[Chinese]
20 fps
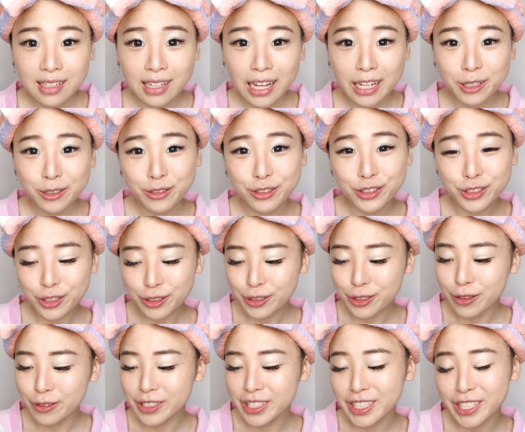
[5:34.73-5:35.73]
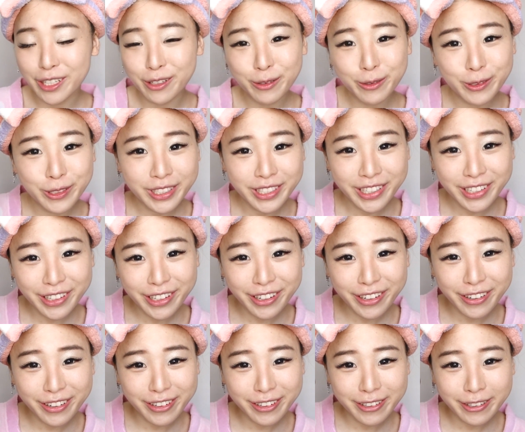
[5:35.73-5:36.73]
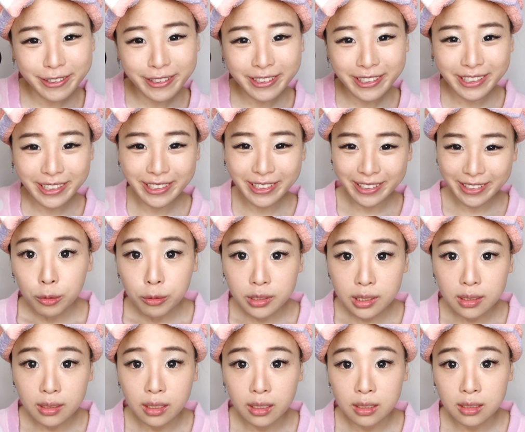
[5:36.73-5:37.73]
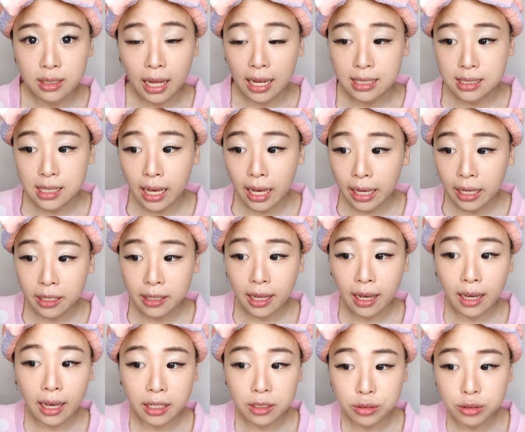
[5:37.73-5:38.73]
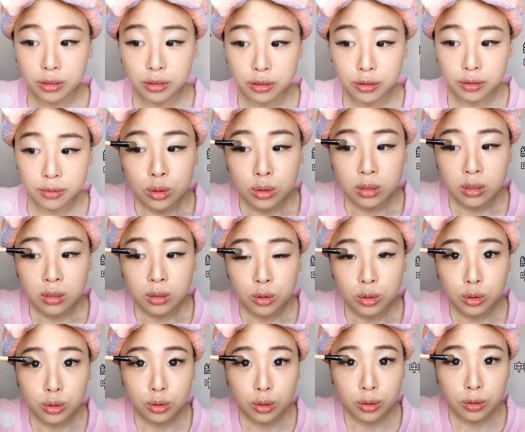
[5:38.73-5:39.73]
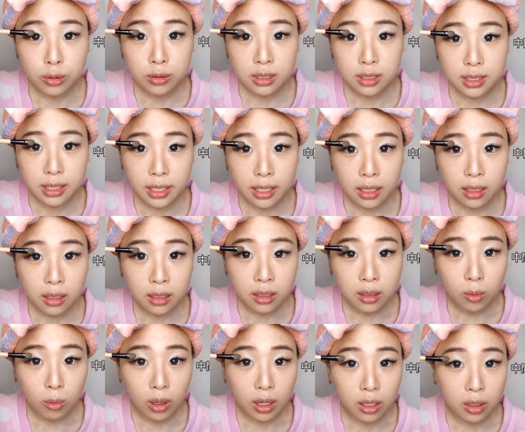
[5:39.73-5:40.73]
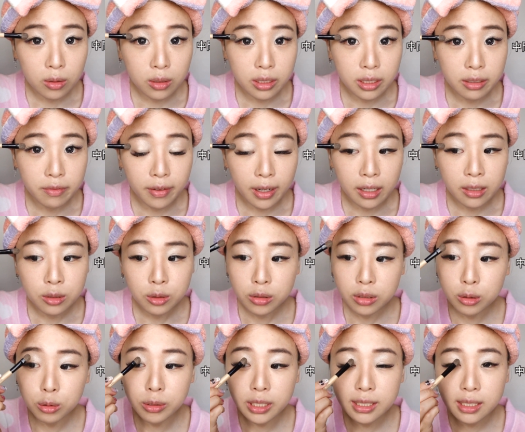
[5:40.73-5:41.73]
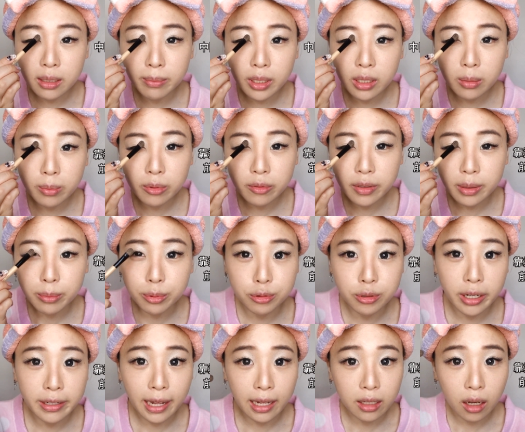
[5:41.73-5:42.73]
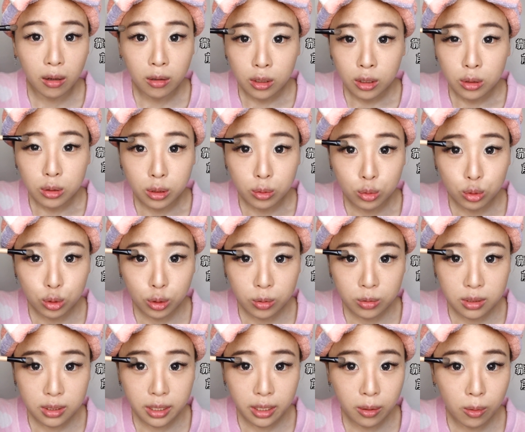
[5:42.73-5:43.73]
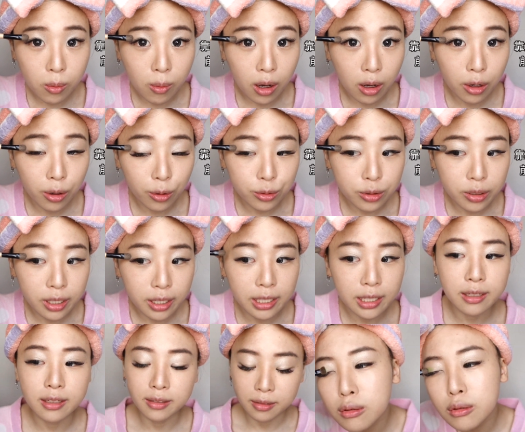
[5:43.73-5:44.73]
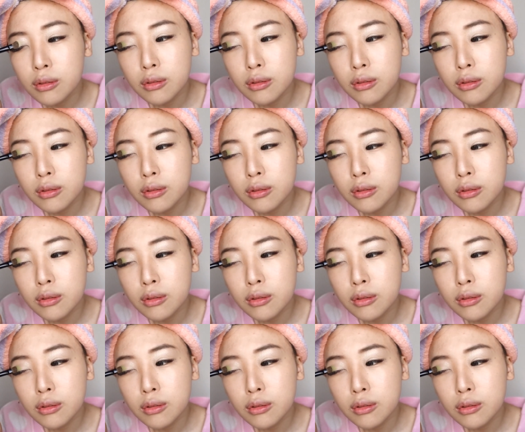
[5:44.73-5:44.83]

再来就是重头戏的绿色喽。绿色呢，打在大概是中间往后的地方，就是最前面的部分不需要打到，从中间往后就可以了。